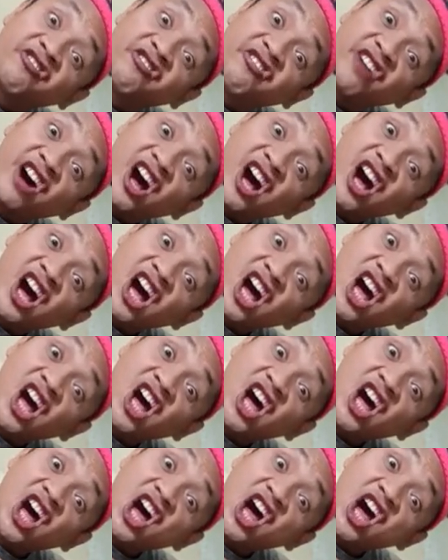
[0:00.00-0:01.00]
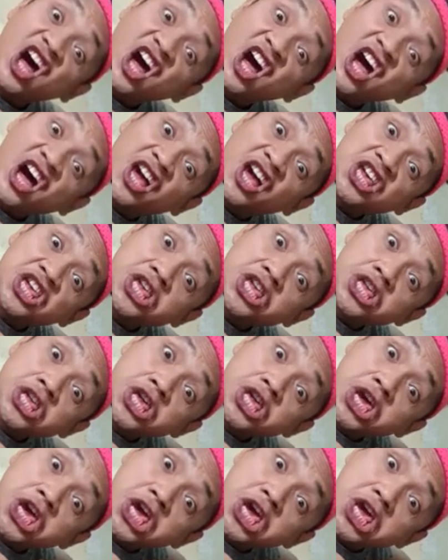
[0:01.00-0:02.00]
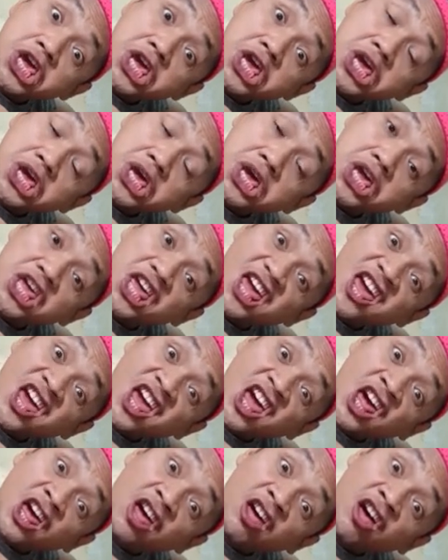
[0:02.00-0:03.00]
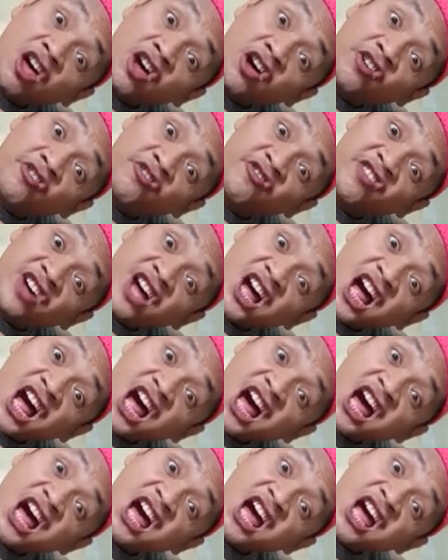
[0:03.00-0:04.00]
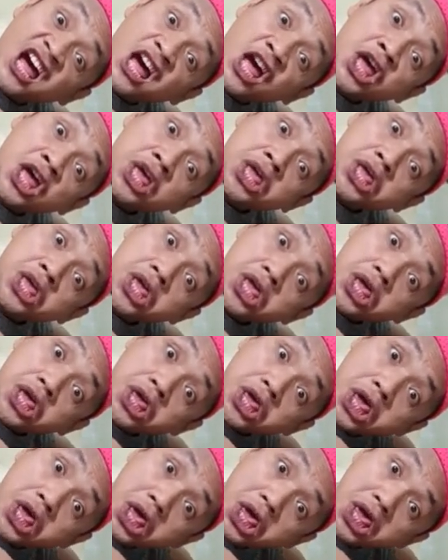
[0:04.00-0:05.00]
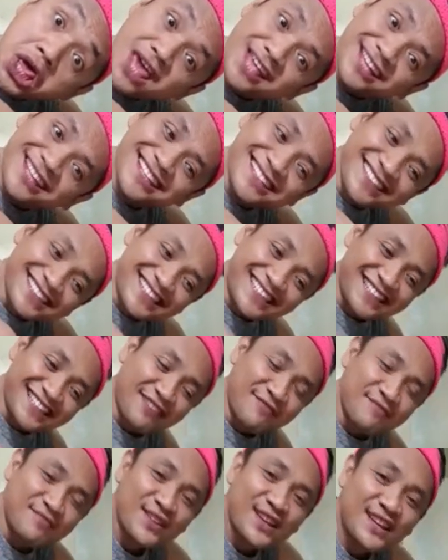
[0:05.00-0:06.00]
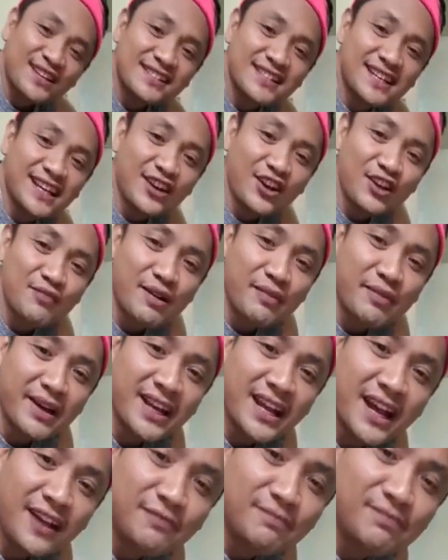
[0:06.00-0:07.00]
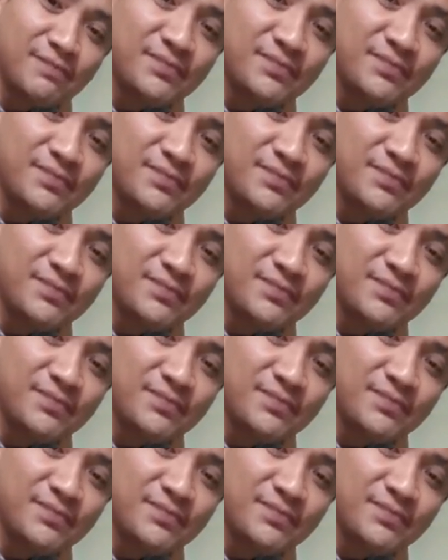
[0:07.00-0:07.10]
va uh, ye the ye sige na babay na